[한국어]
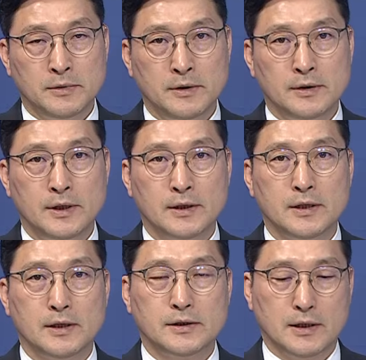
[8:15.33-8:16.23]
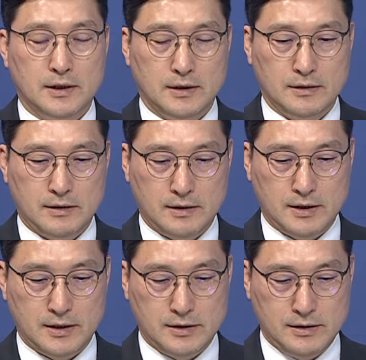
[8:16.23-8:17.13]
뭐 현대 기아차가 그렇게
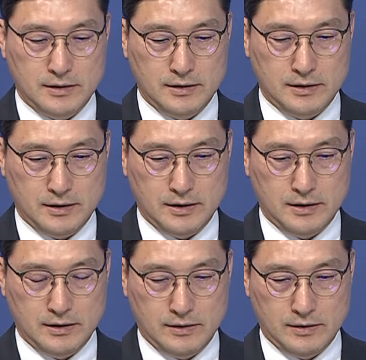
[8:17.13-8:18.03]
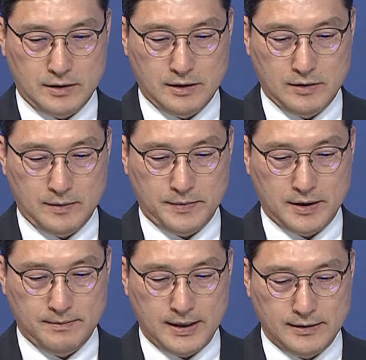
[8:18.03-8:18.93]
사실은 이익을 얻기는
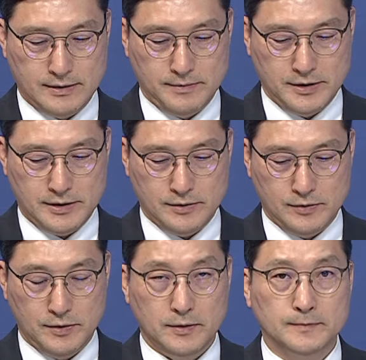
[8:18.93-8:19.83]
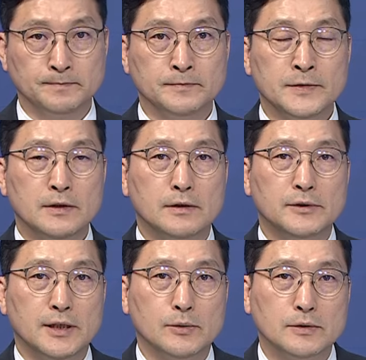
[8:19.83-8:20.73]
어렵다는 말씀이시고요.
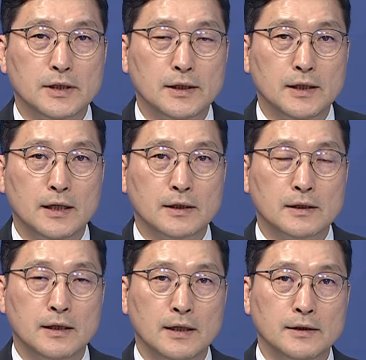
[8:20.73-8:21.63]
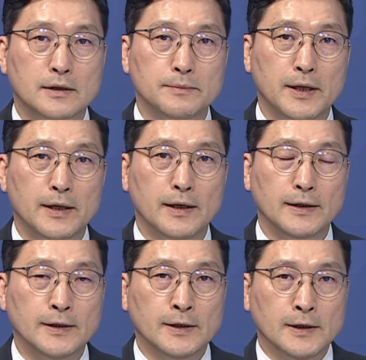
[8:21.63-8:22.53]
그러면 자동차 이야기를 한 김에
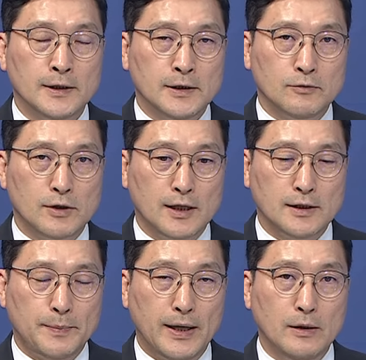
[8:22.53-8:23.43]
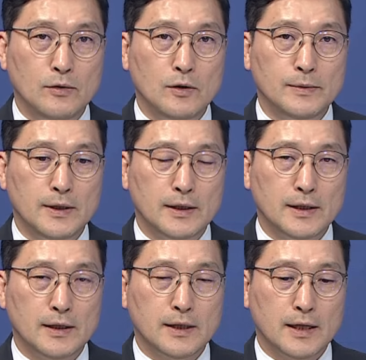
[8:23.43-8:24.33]
우리가 이제 밸류업을
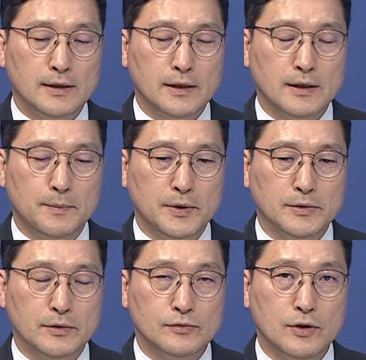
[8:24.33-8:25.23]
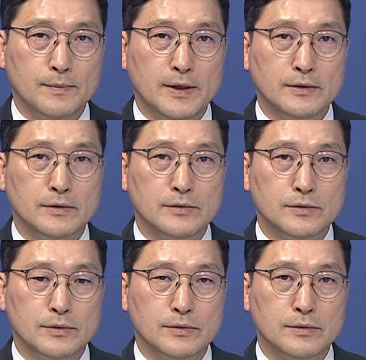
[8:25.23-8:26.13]
얘기할 때 가장 대표적으로 수혜받는
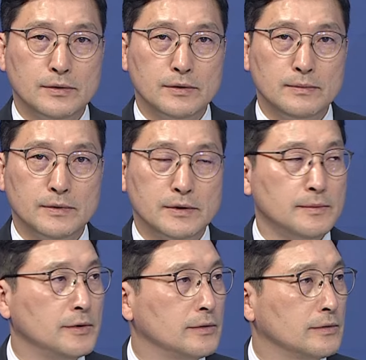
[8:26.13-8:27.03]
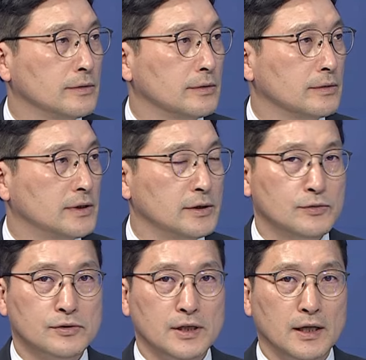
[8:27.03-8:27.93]
쪽을 금융주,
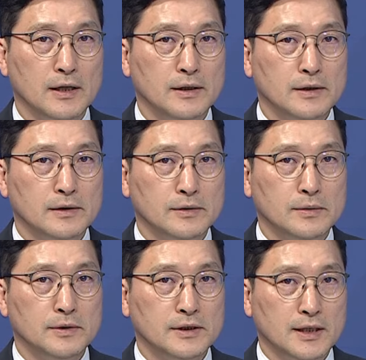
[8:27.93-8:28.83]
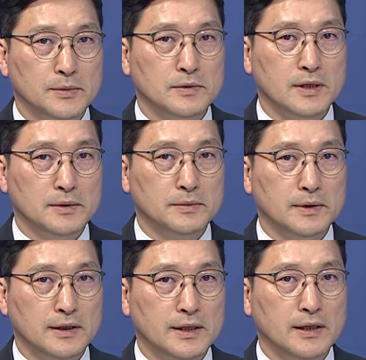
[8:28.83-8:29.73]
지주사, 그리고 이제 자동차도
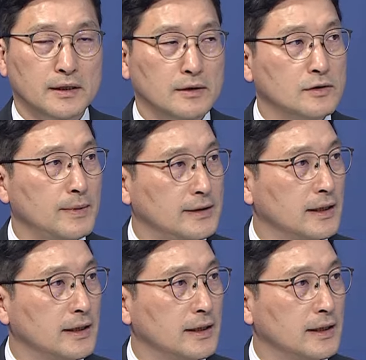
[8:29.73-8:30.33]
한때 얘기를 좀 하지